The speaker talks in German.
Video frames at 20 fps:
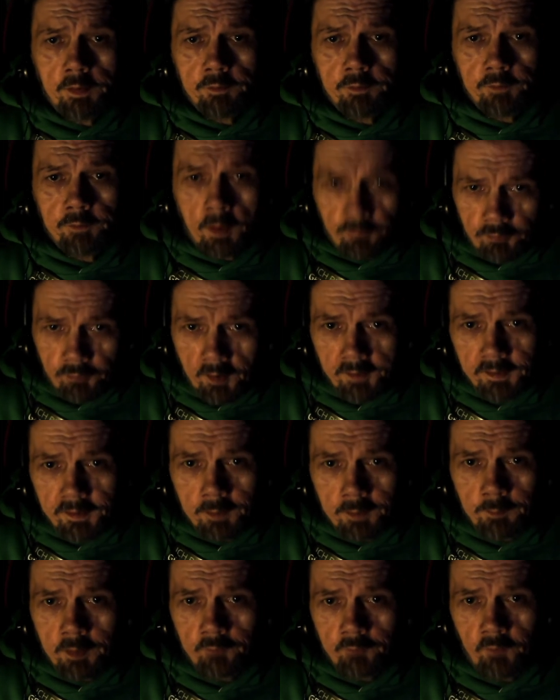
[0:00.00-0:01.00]
das seid
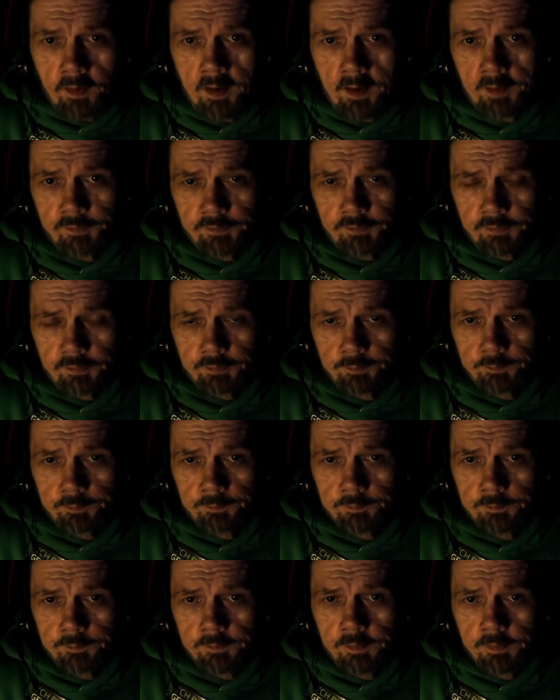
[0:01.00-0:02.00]
ihr mir wert.
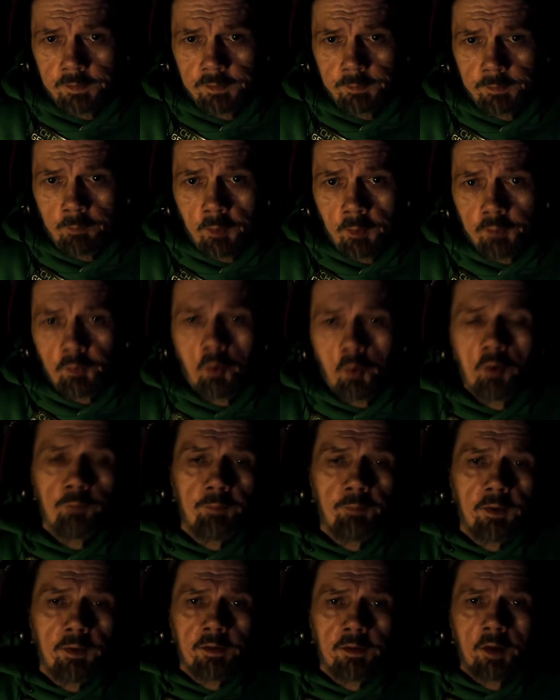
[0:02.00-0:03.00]
Ich möchte euch
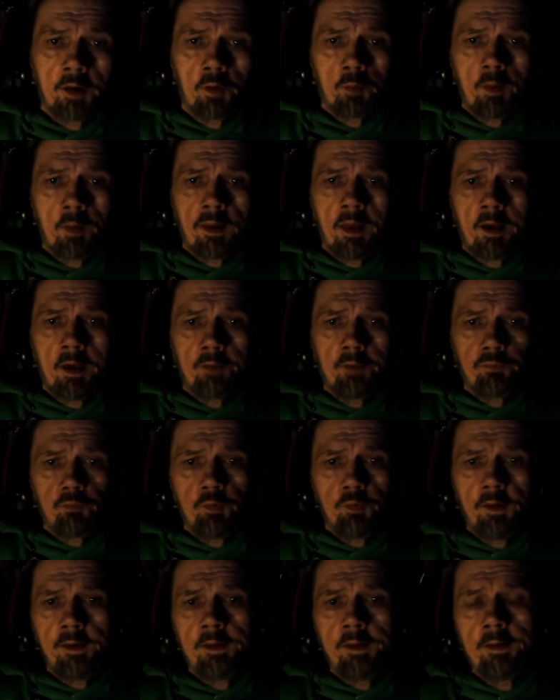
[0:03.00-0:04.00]
bitten, darüber
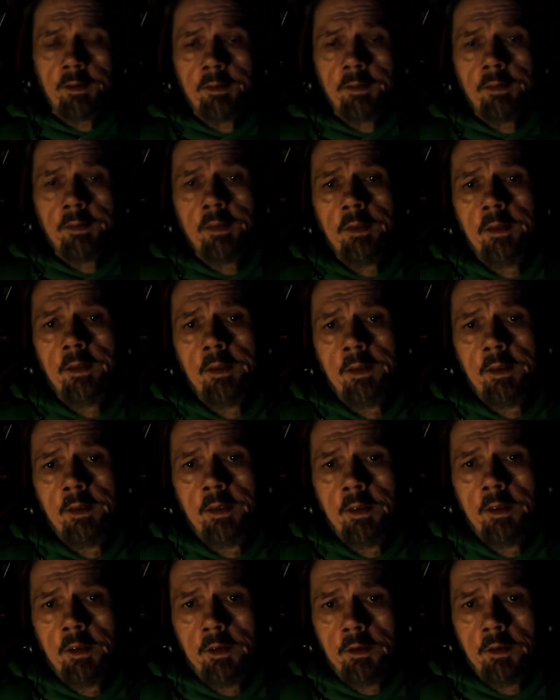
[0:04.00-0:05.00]
nachzudenken,
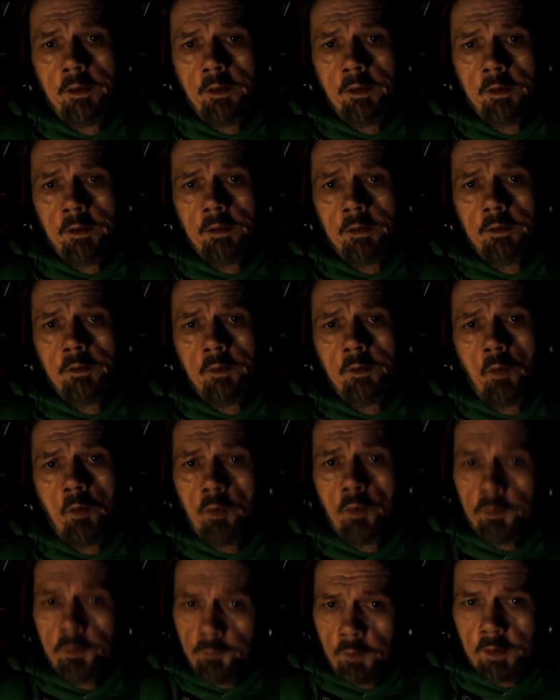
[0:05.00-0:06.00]
äh, äh,
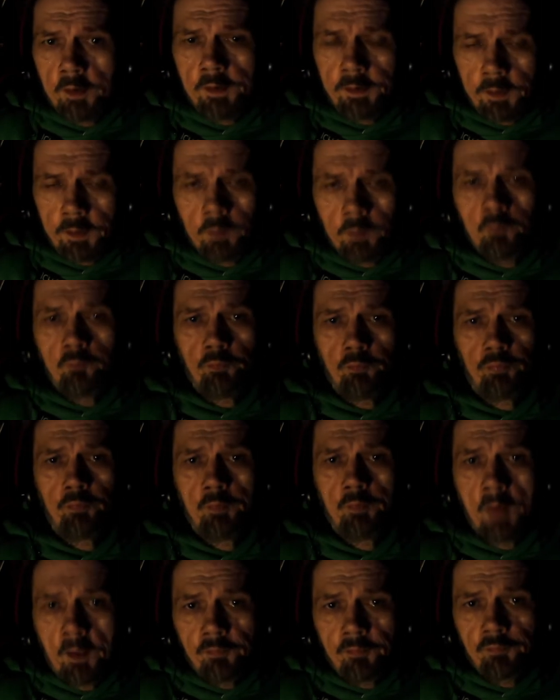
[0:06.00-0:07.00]
euch wirklich impfen
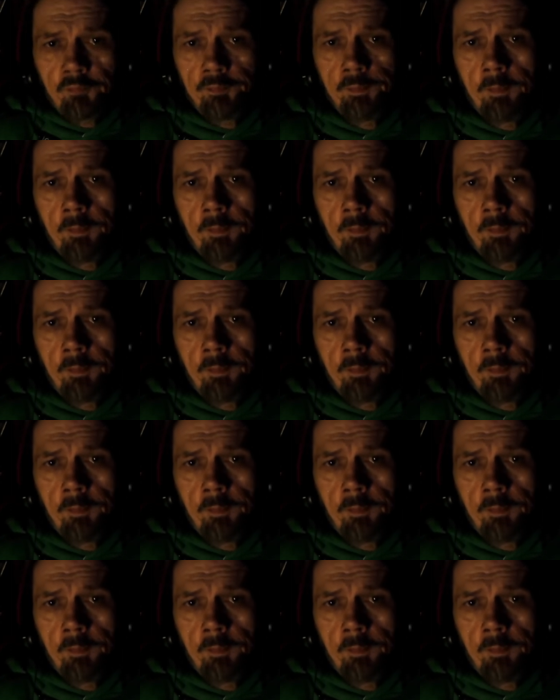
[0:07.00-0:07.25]
zu lassen.